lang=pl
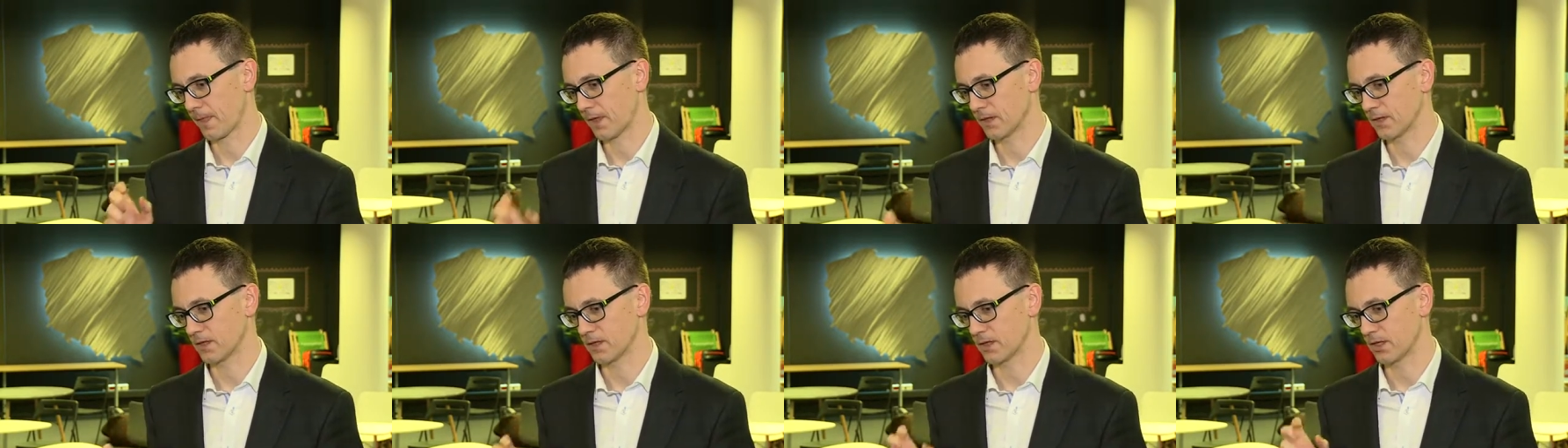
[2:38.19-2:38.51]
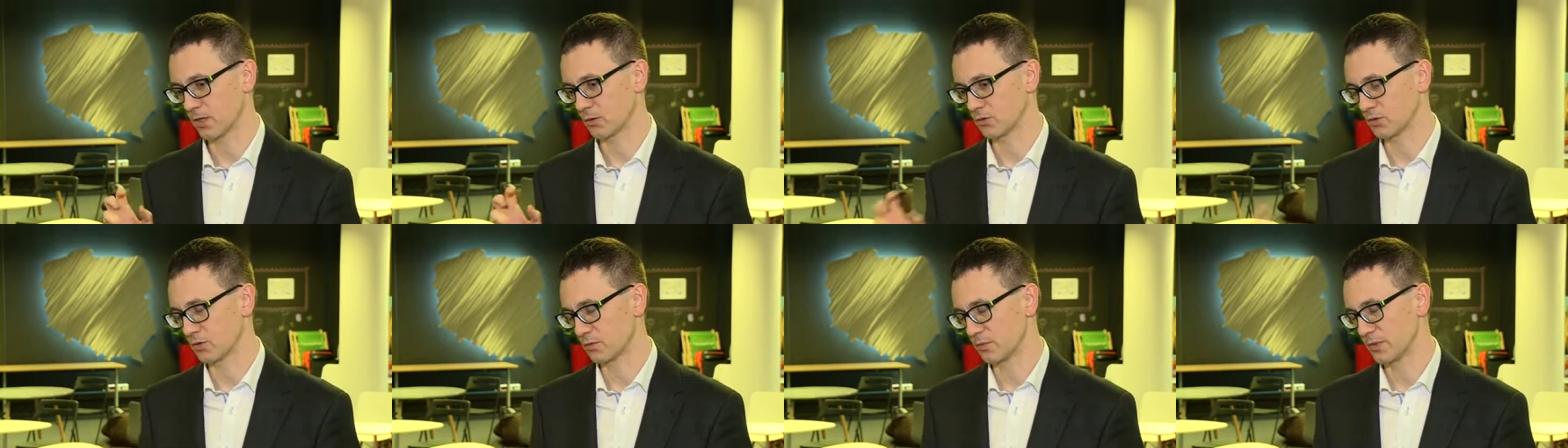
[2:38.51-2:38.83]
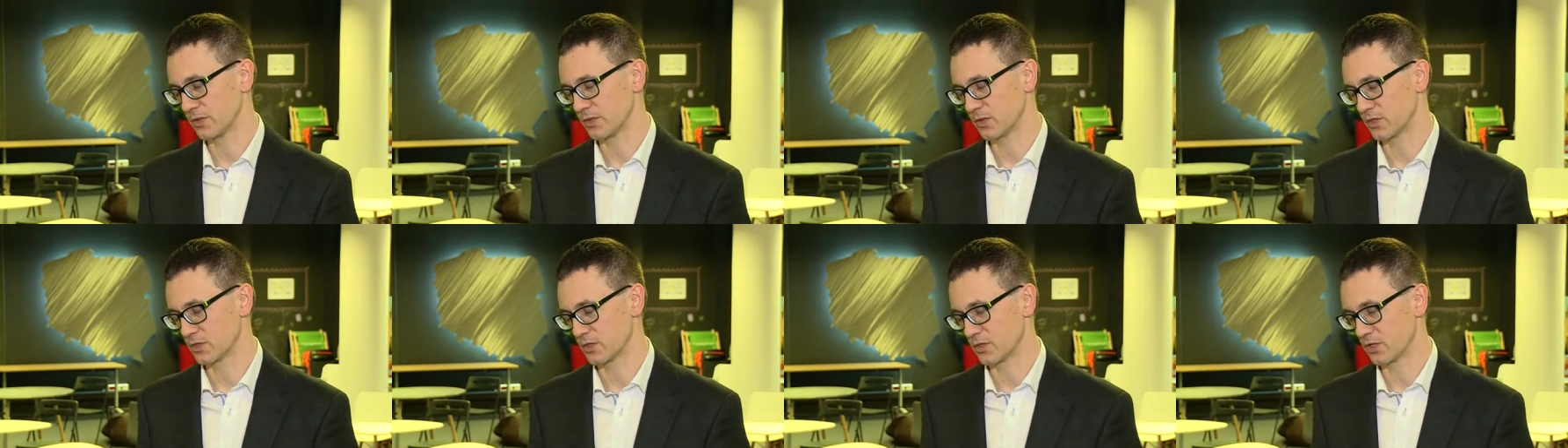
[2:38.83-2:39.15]
takiego
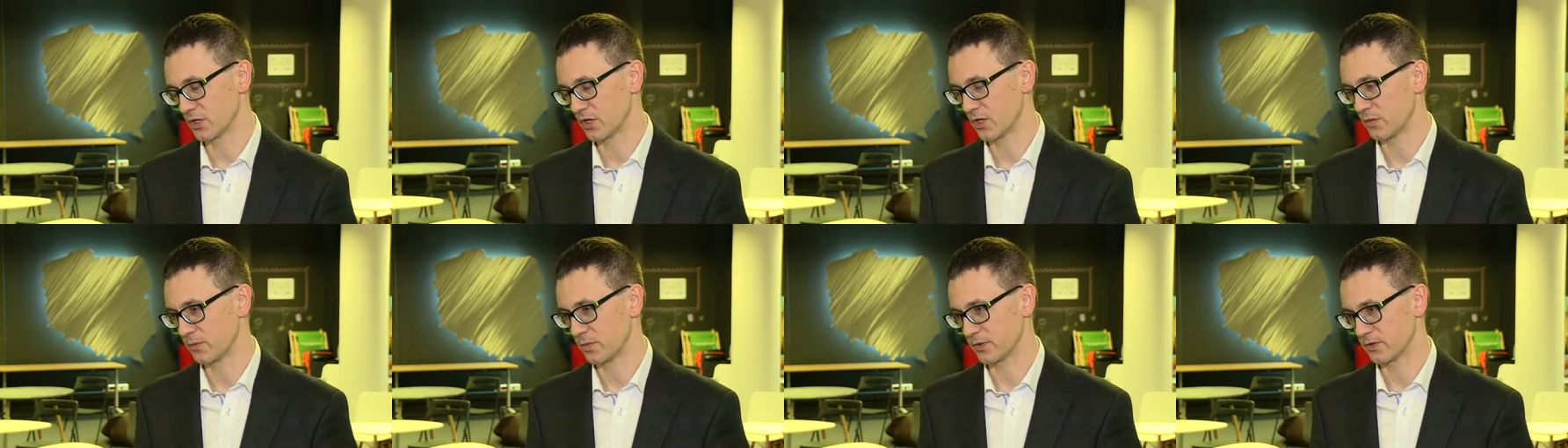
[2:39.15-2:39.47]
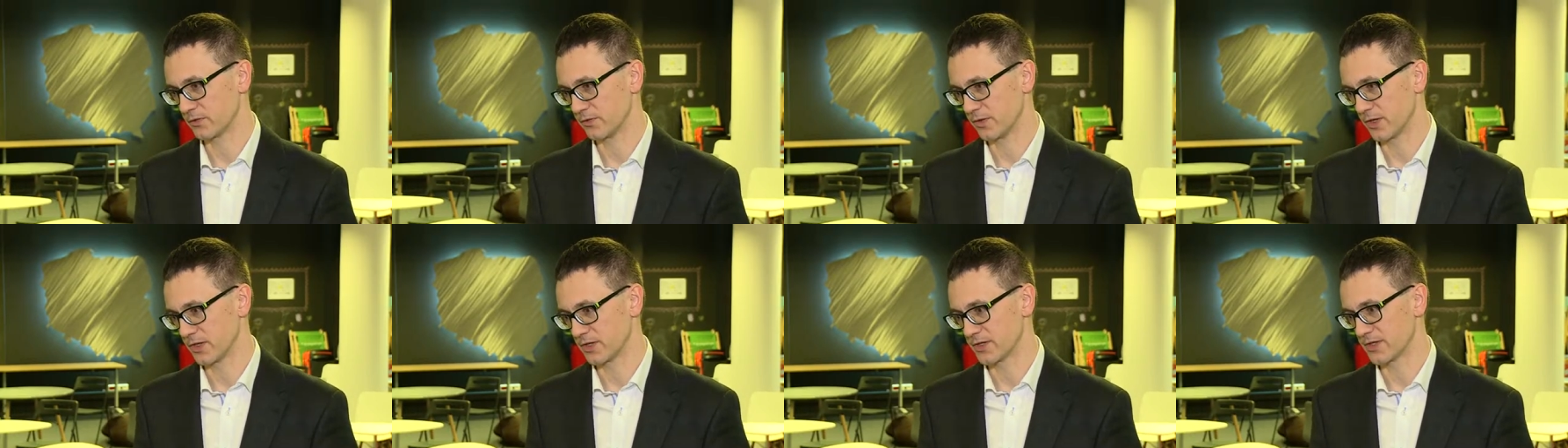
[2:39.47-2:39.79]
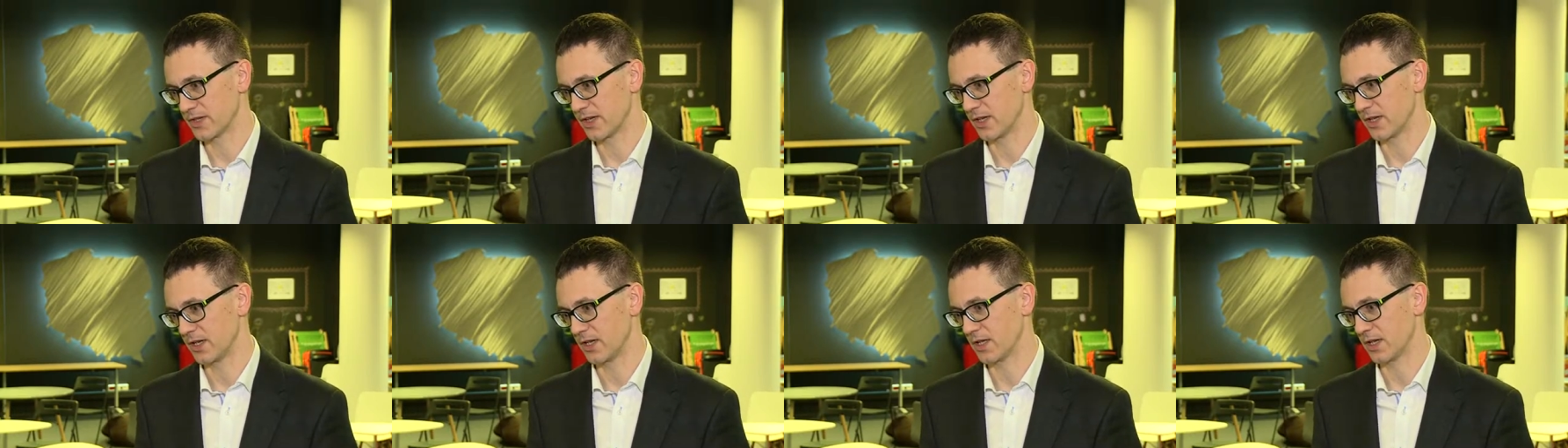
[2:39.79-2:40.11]
automatycznego
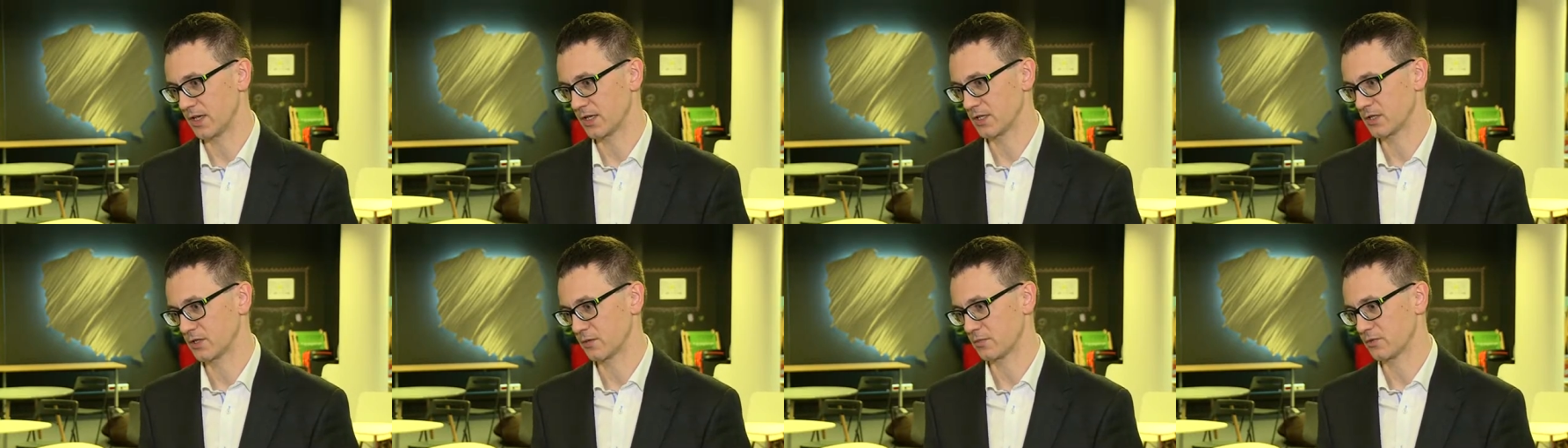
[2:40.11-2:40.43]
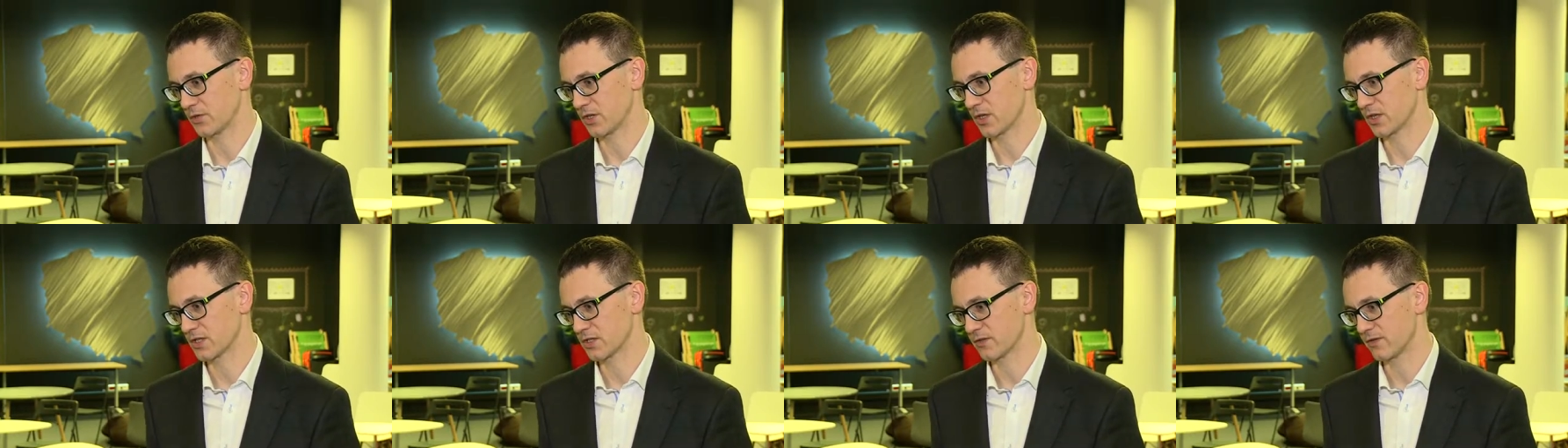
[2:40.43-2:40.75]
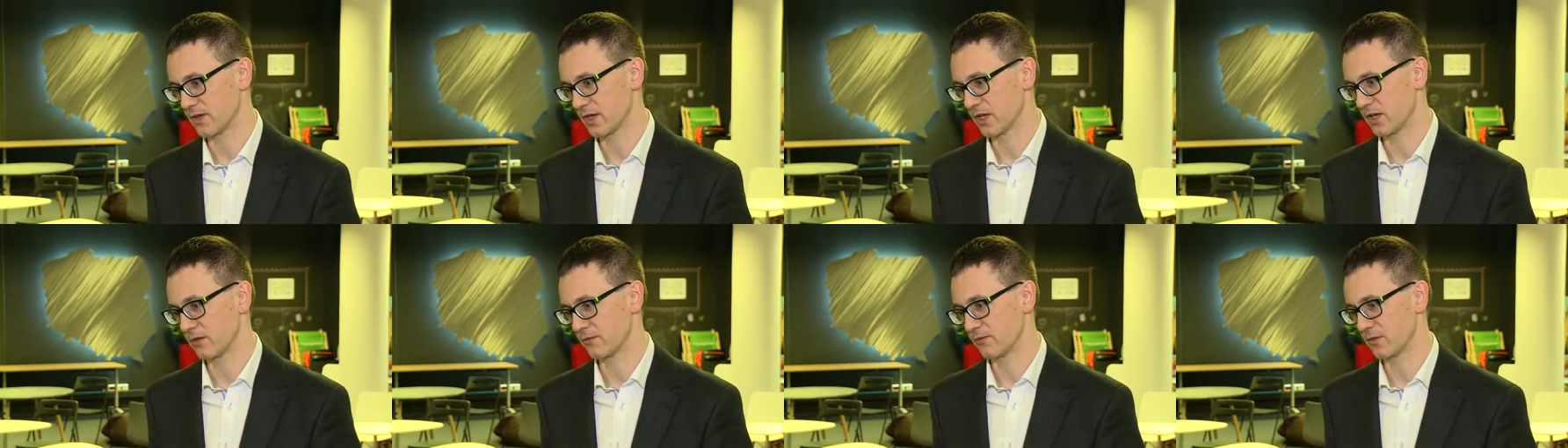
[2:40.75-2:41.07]
potwierdzania czy
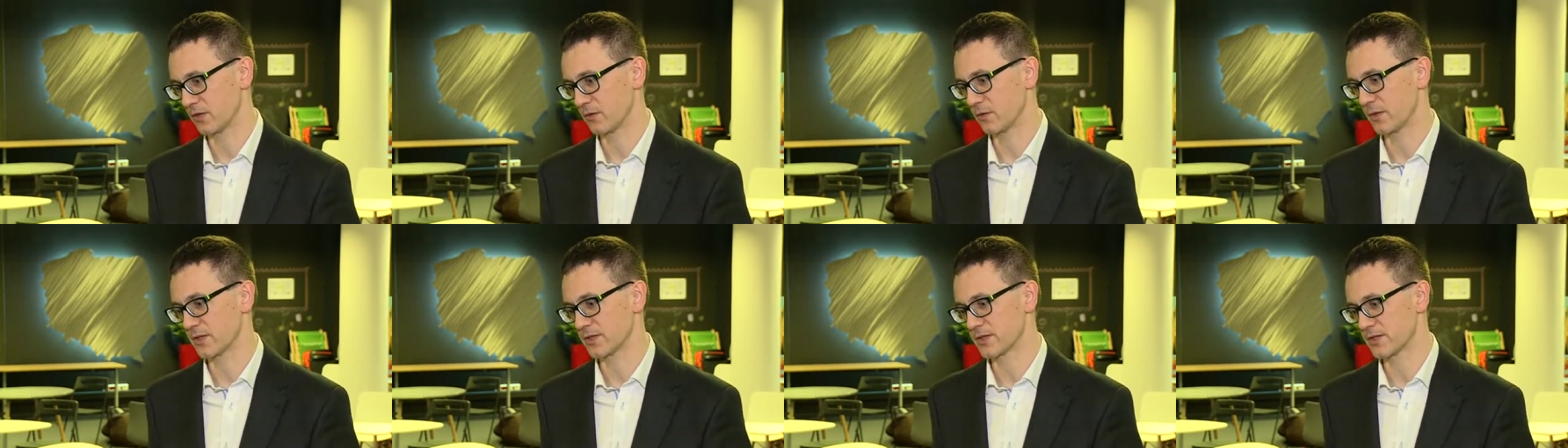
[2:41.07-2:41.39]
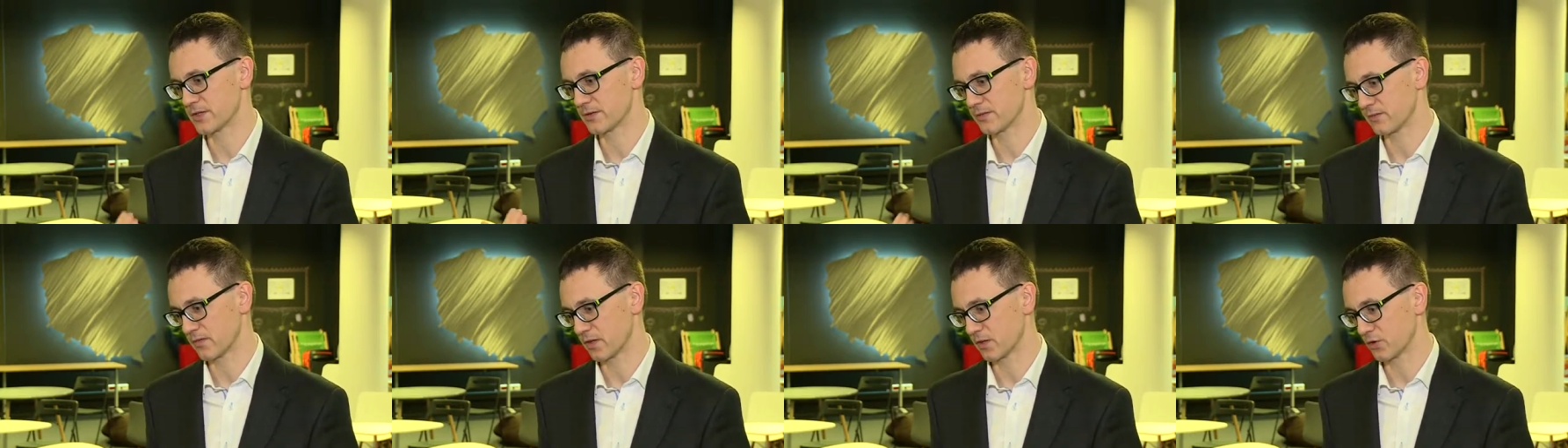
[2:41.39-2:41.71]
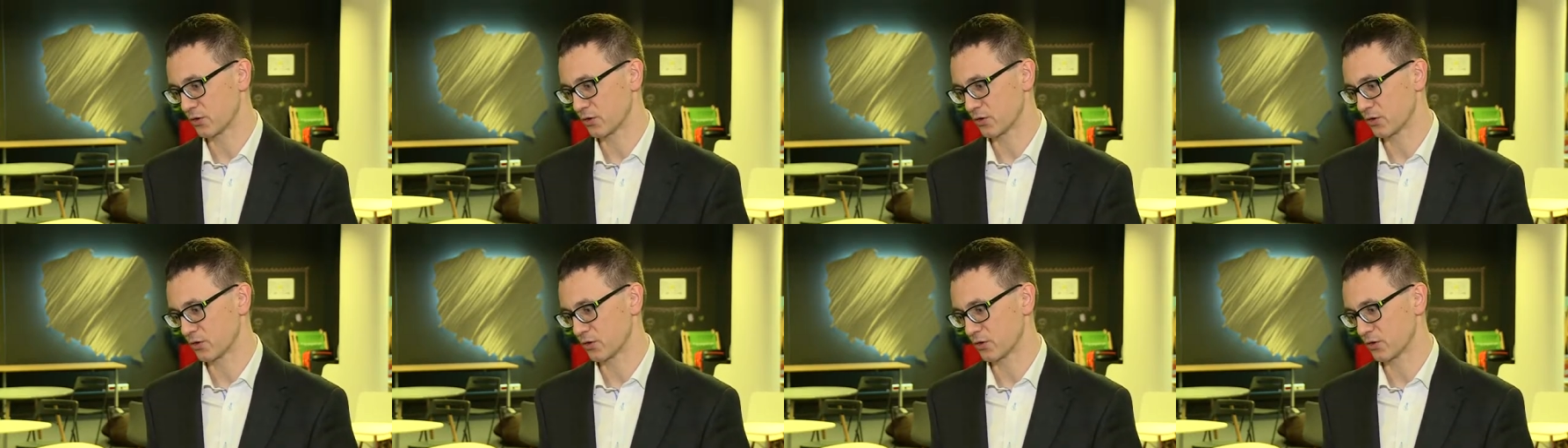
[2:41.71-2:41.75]
przekazywania informacji